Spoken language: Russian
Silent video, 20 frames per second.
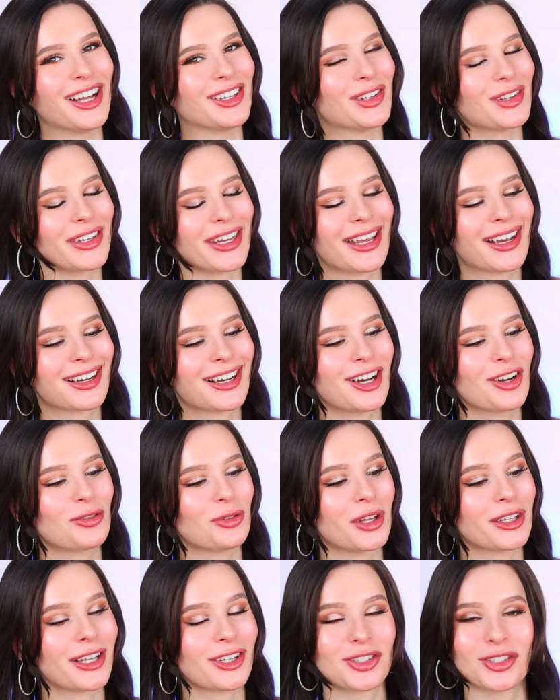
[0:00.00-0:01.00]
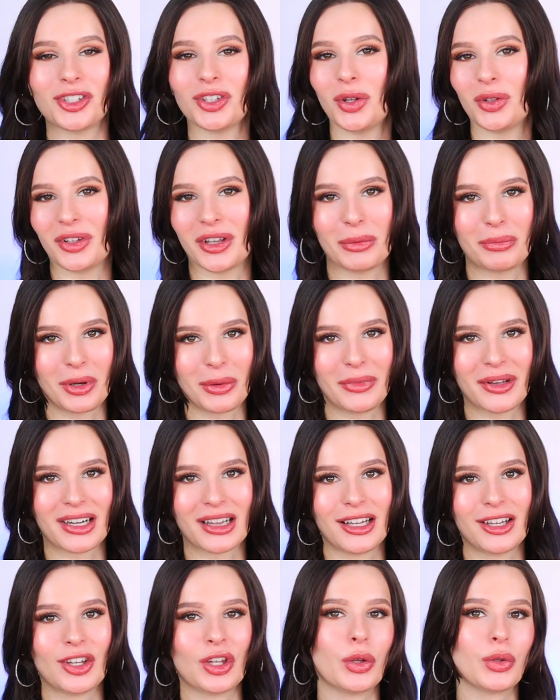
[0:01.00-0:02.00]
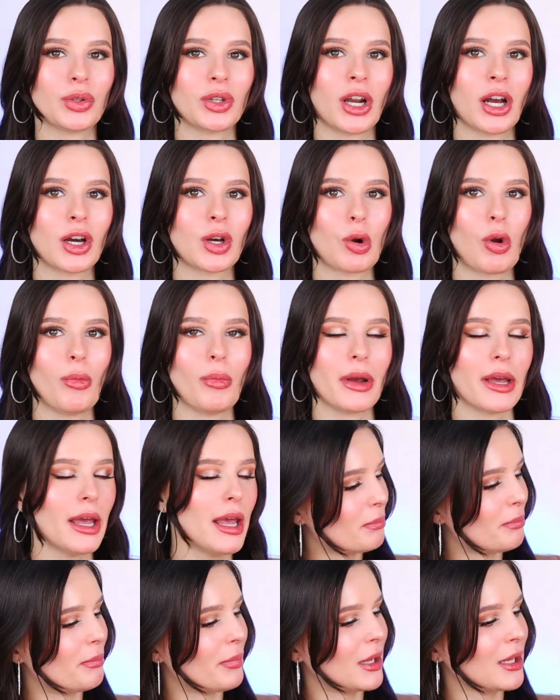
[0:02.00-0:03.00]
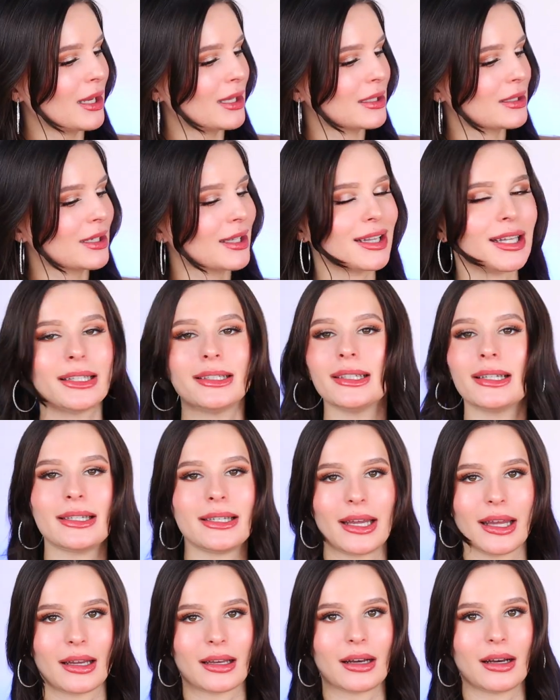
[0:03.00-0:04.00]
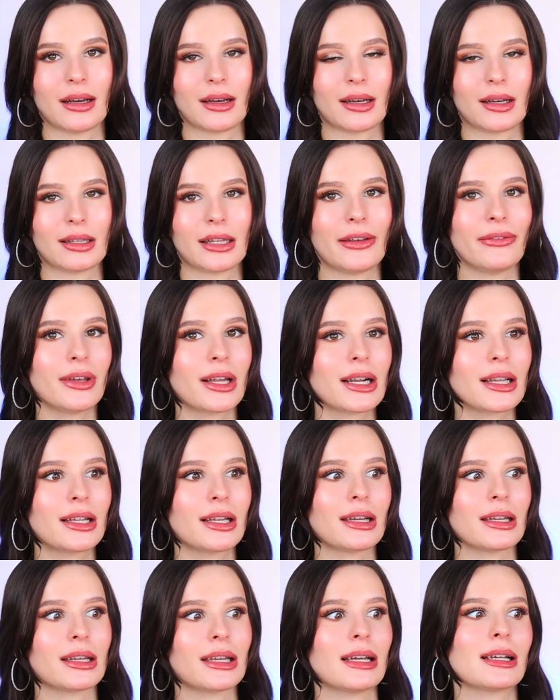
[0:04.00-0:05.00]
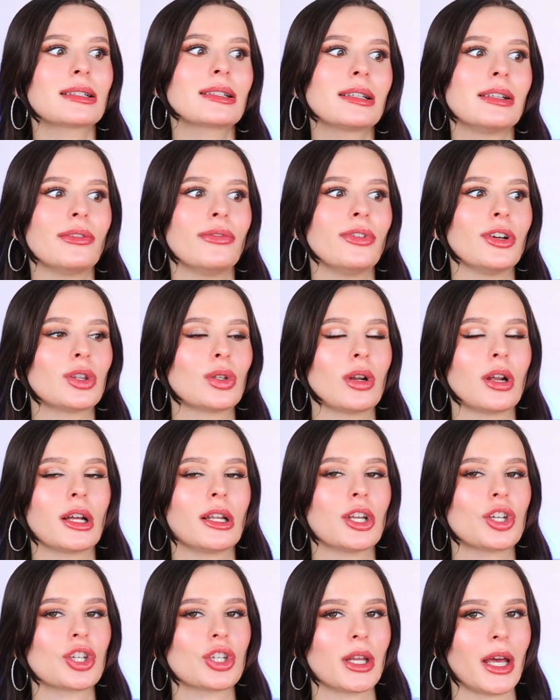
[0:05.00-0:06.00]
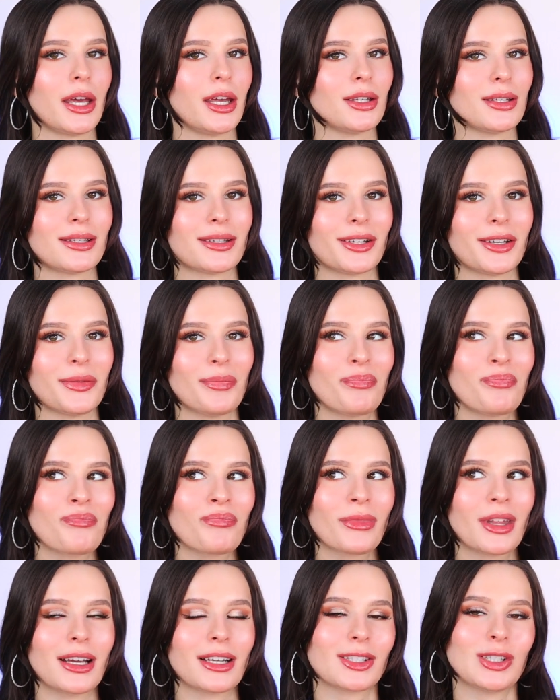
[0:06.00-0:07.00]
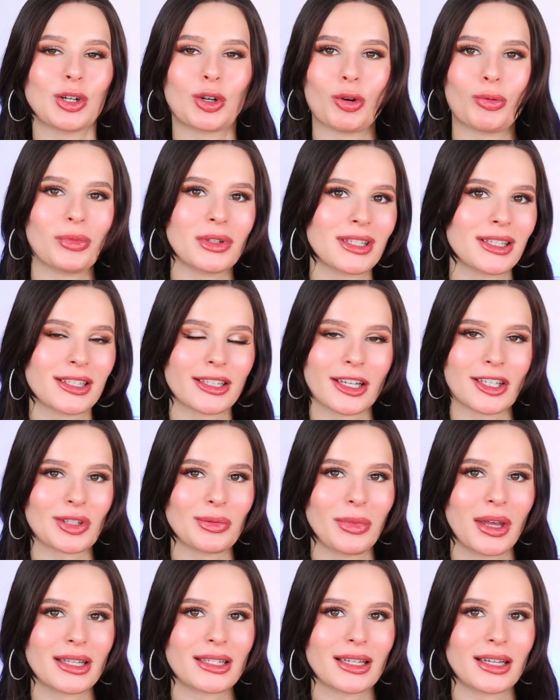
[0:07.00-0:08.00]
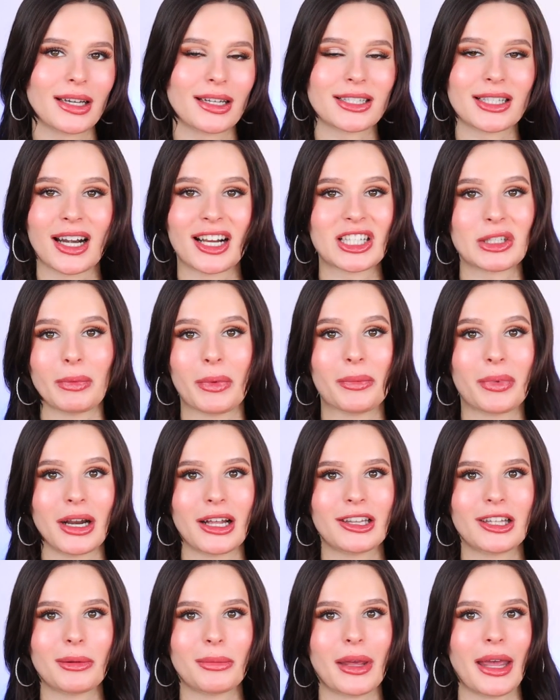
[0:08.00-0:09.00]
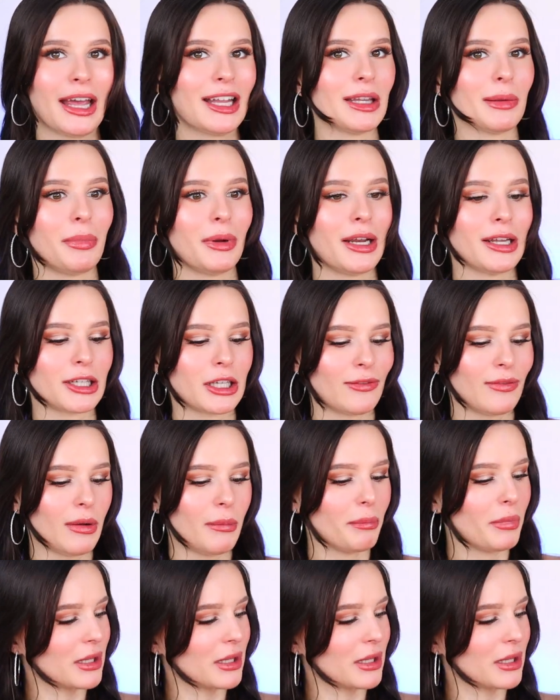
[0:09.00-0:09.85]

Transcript: оно не как у Наташи Диноны, например, да, ее триохромы палетка для детей как. Наверное, если вы только начинаете знакомиться с косметикой, с разными брендами. Эта палетка вам